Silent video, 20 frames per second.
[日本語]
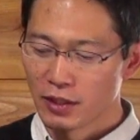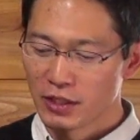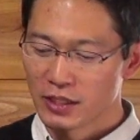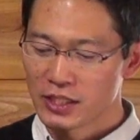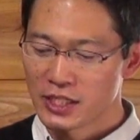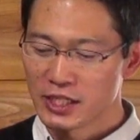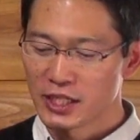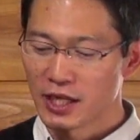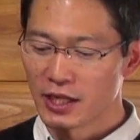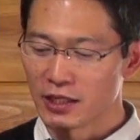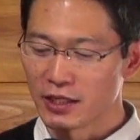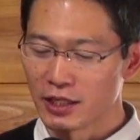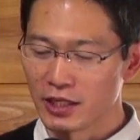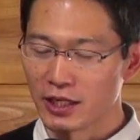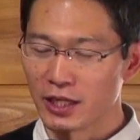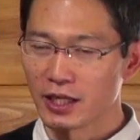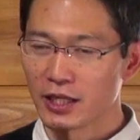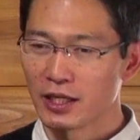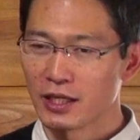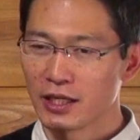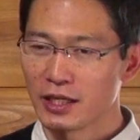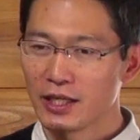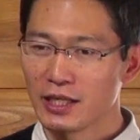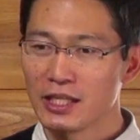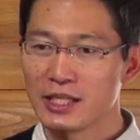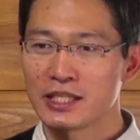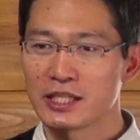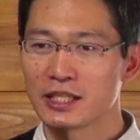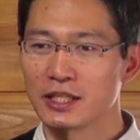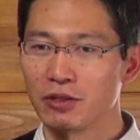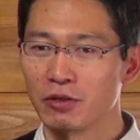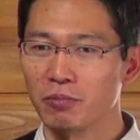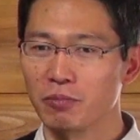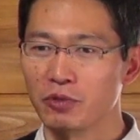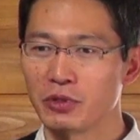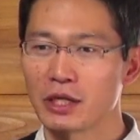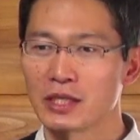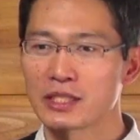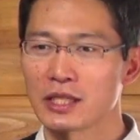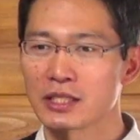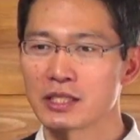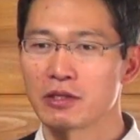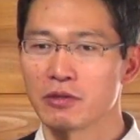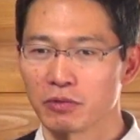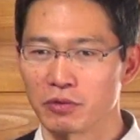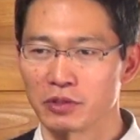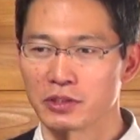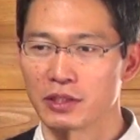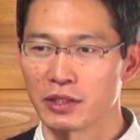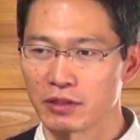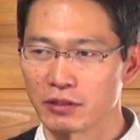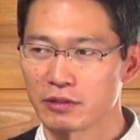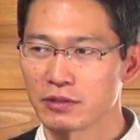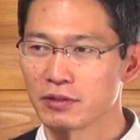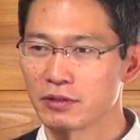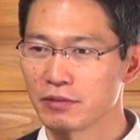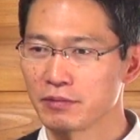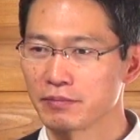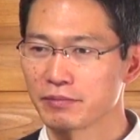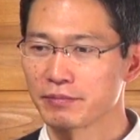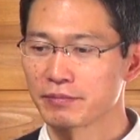試練に意識を向けさせようとしているという